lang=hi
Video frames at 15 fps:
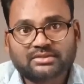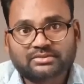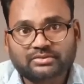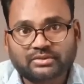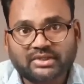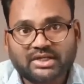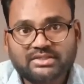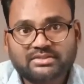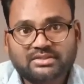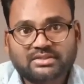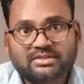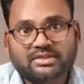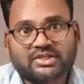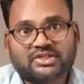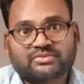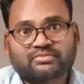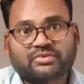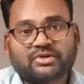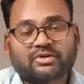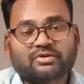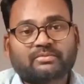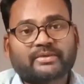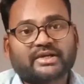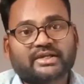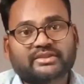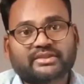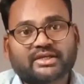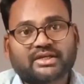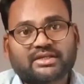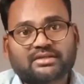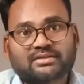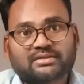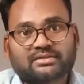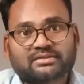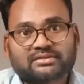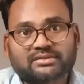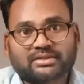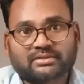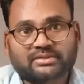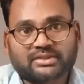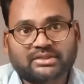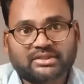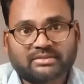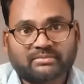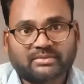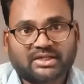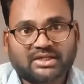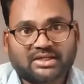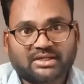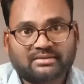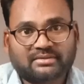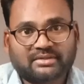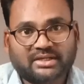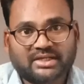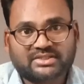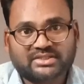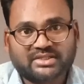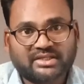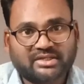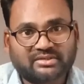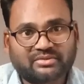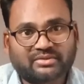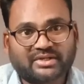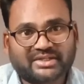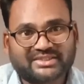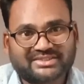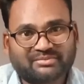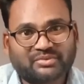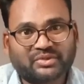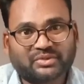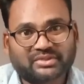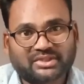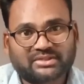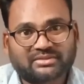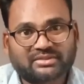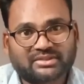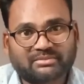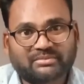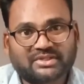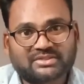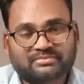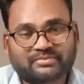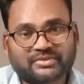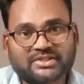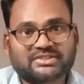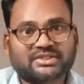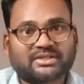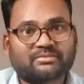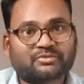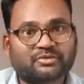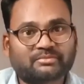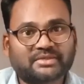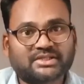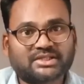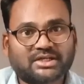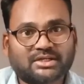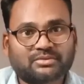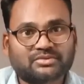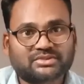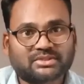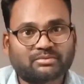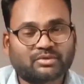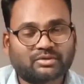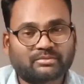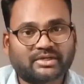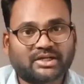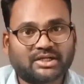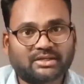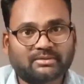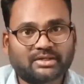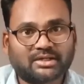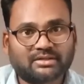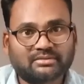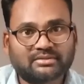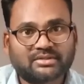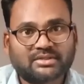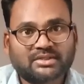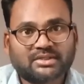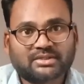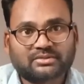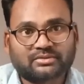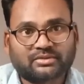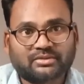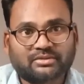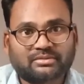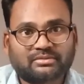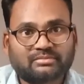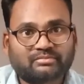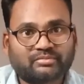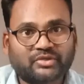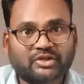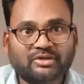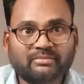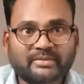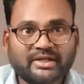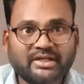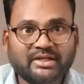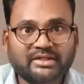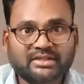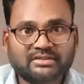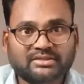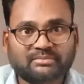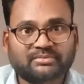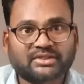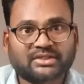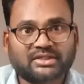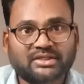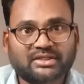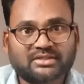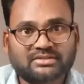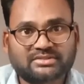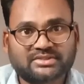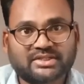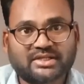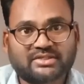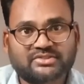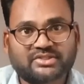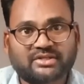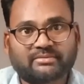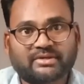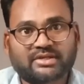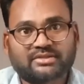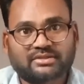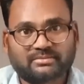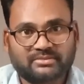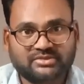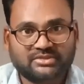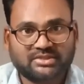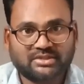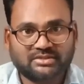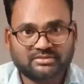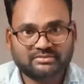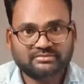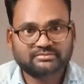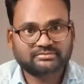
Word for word: सो गाइज इस ब्लॉग में इतना ही क्योंकि ये मेरा ऐसे ही इंट्रोडक्शन वीडियो था क्योंकि मैं फर्स्ट टाइम घूमने जा रहा हूँ उसका ब्लॉग बनाने वाला हूँ तो वीडियो में बना रही है तब तक के लिए जय हिंद जय भारत नमस्कार